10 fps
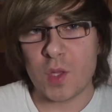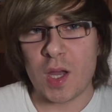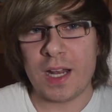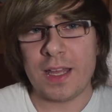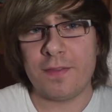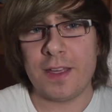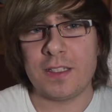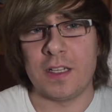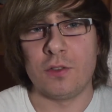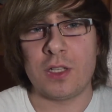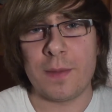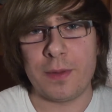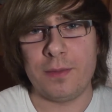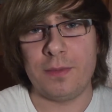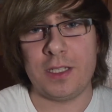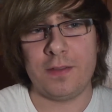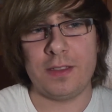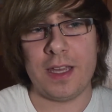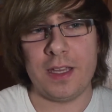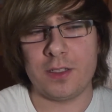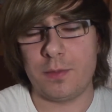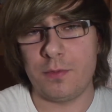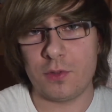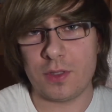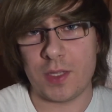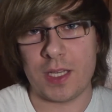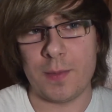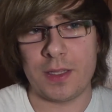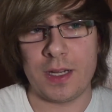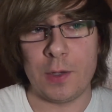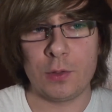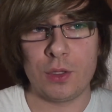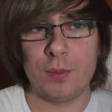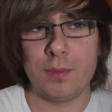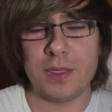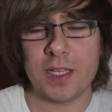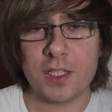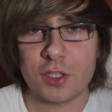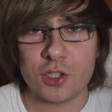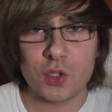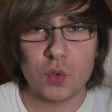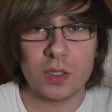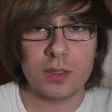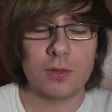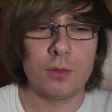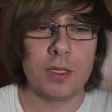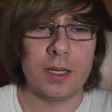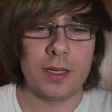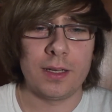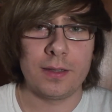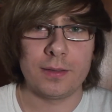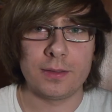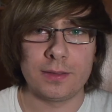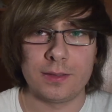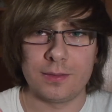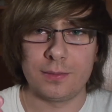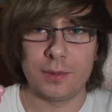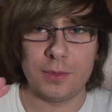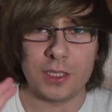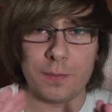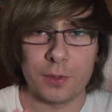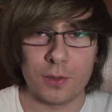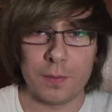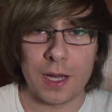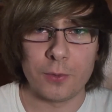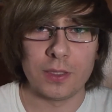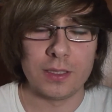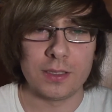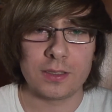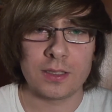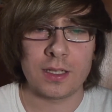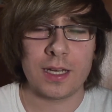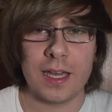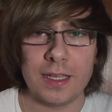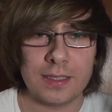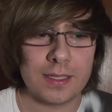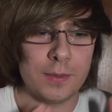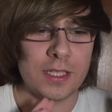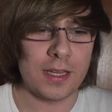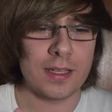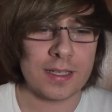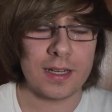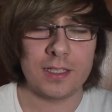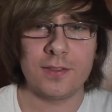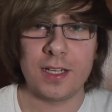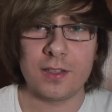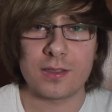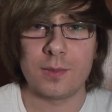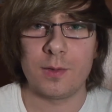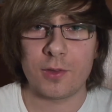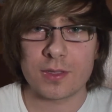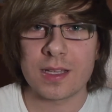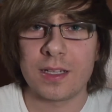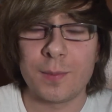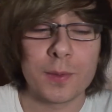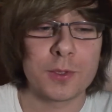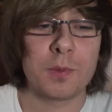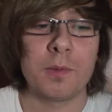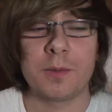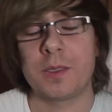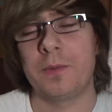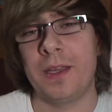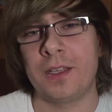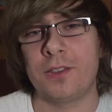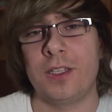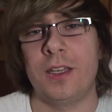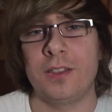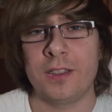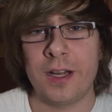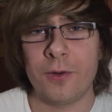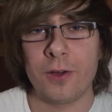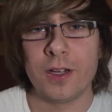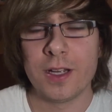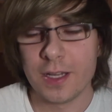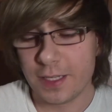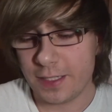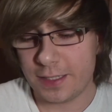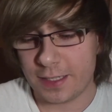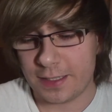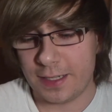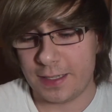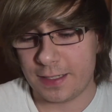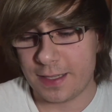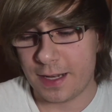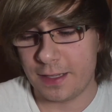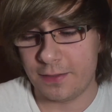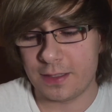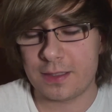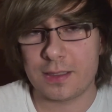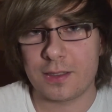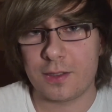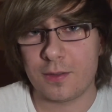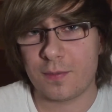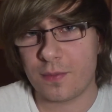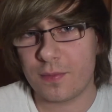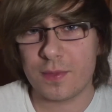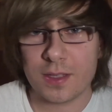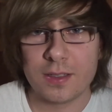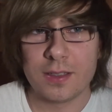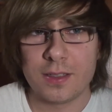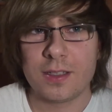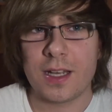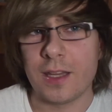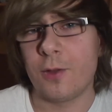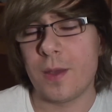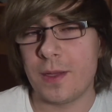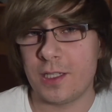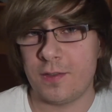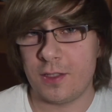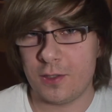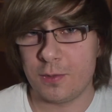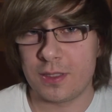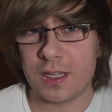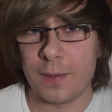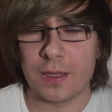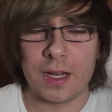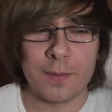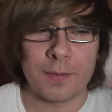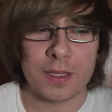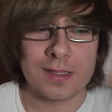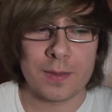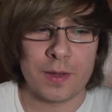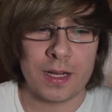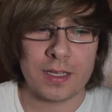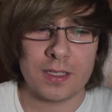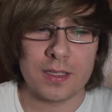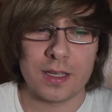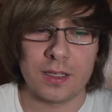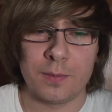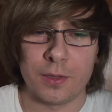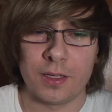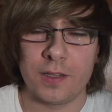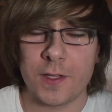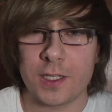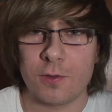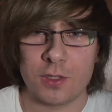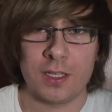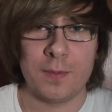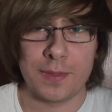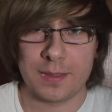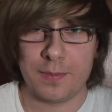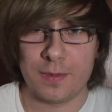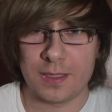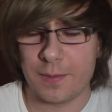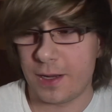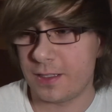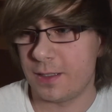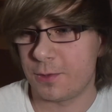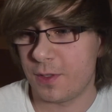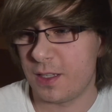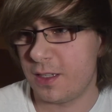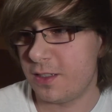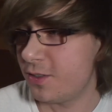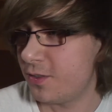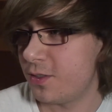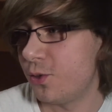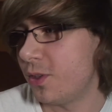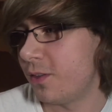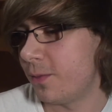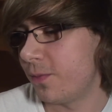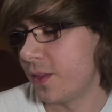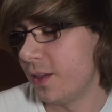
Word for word: No ale wiecie, już lepiej mi się wydaje, żebym rzucał taki materiał, który by mnie cieszyły, które yy, by mi się podobały, że hej, chce mi się zagrać w grę, to sobie w to zagram, bo przypominam sobie jak to się kiedyś grało i tak dalej, i tak dalej, więc Kanał nie będzie świecić pustkami, ale mam też zamiar jakieś inne gry ponagrywać, jakąś ekipę zebrać, na przykład jakieś coś w stylu, nie wiem,